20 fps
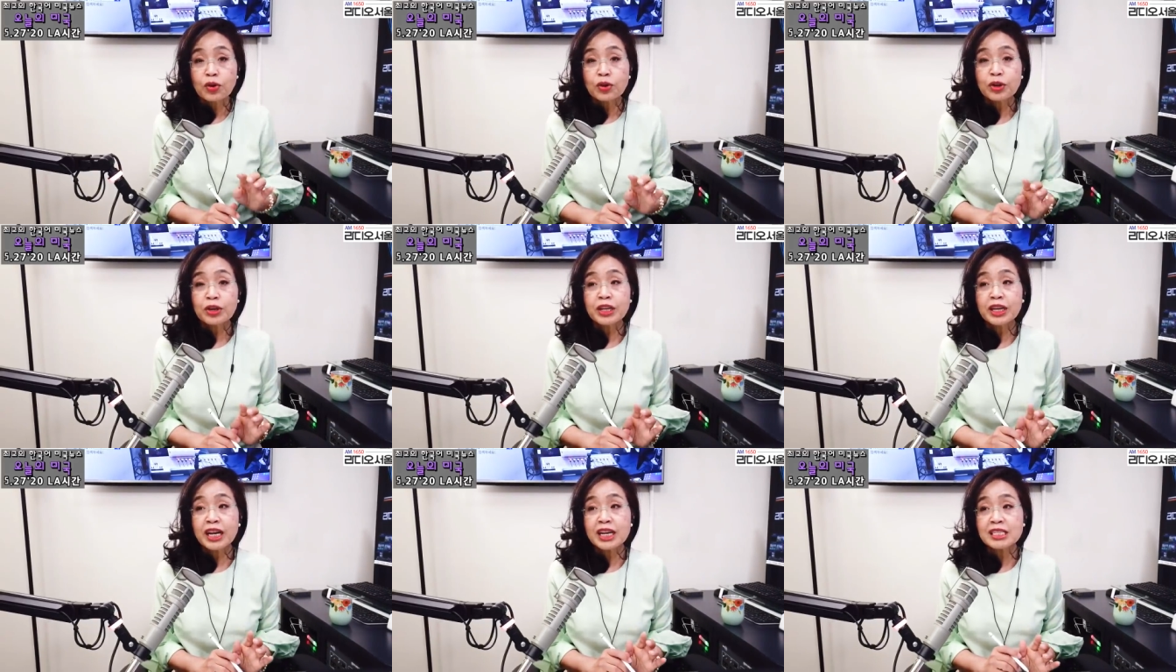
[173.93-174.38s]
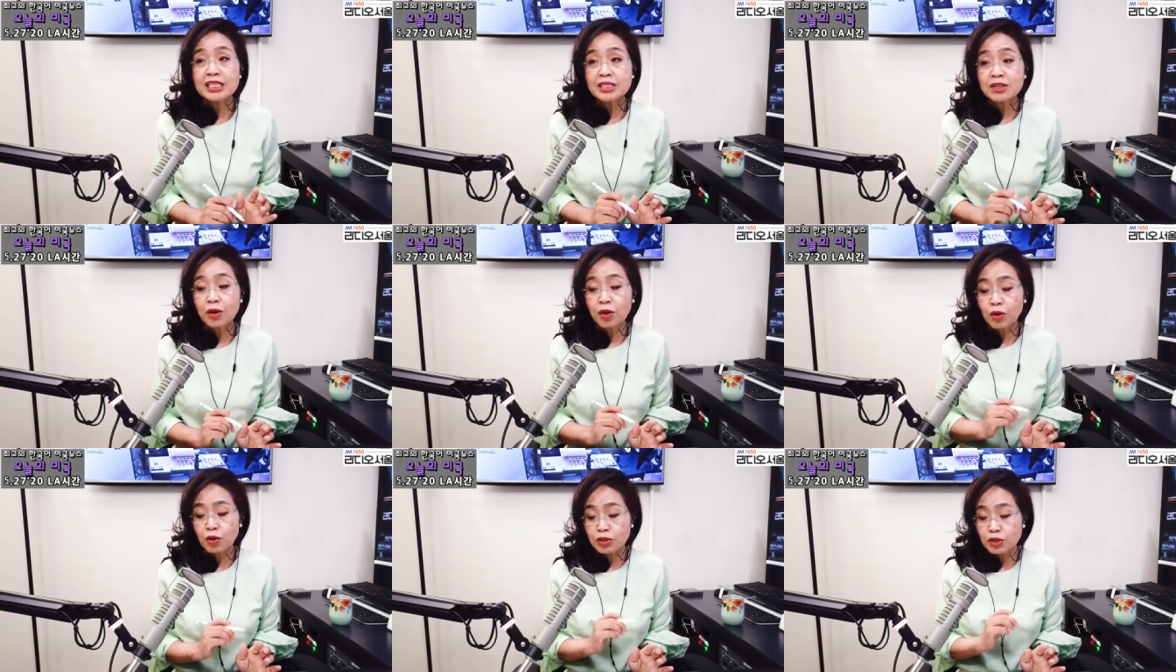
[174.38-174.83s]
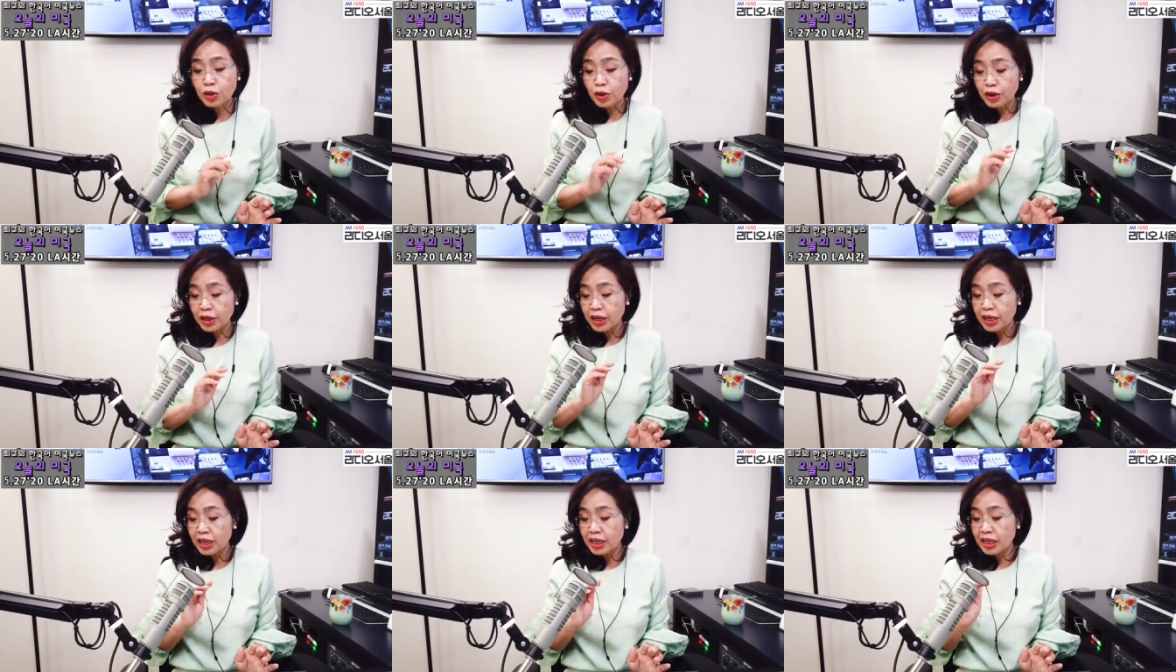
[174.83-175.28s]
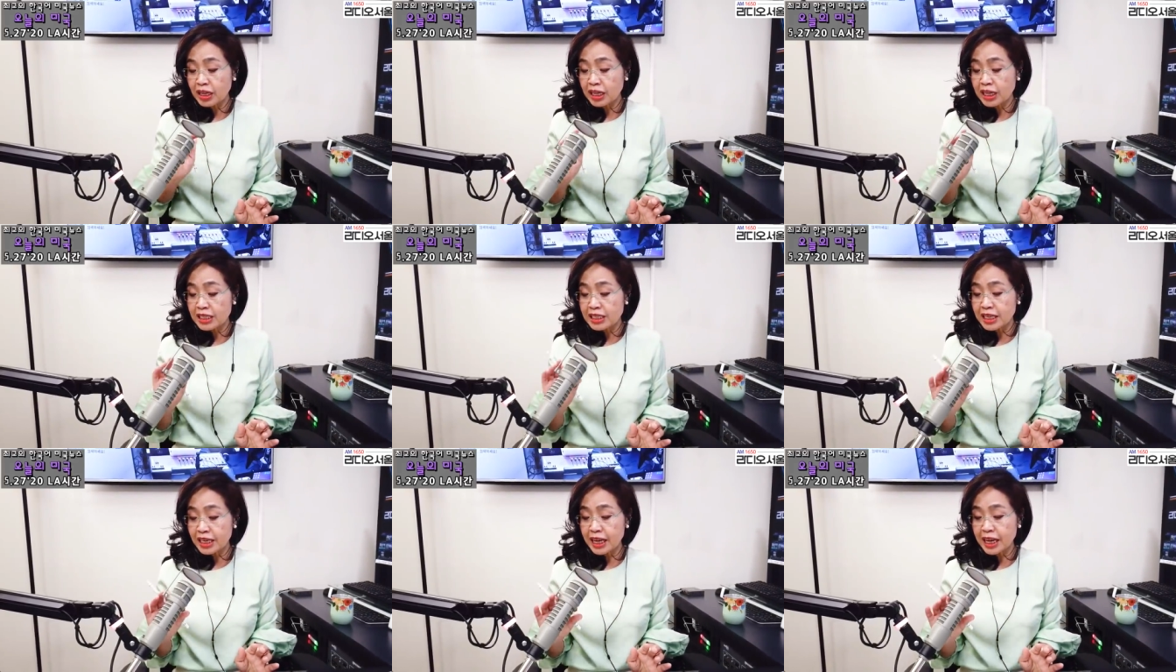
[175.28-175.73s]
그러니까 이제 서서히
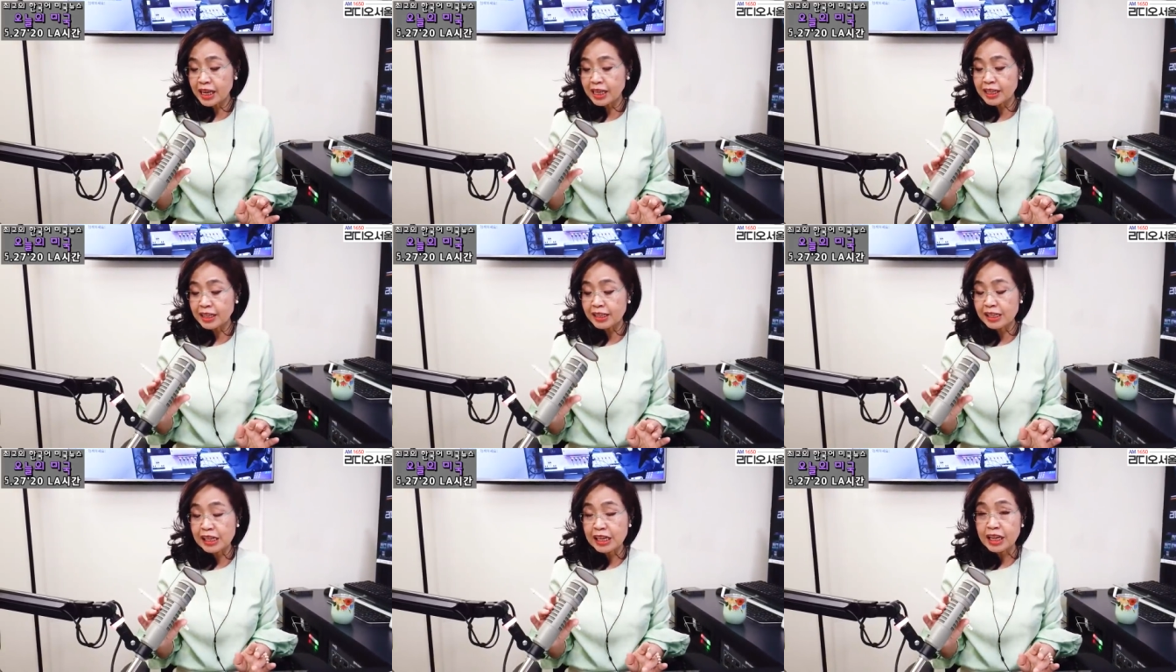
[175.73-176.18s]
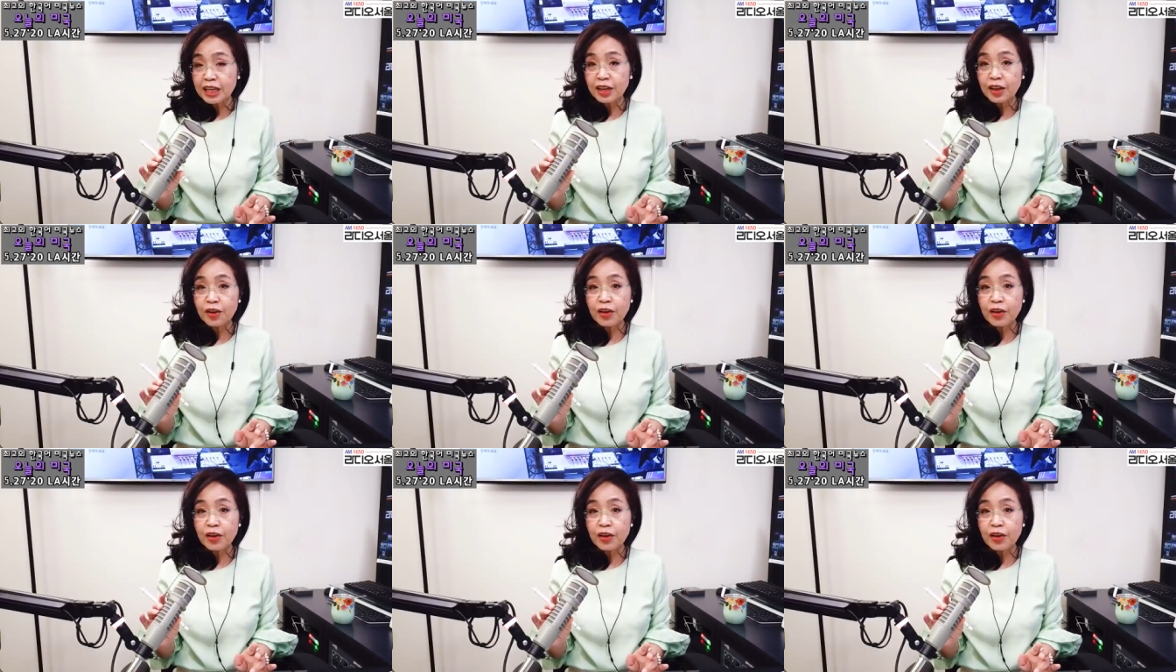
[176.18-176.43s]
기지개를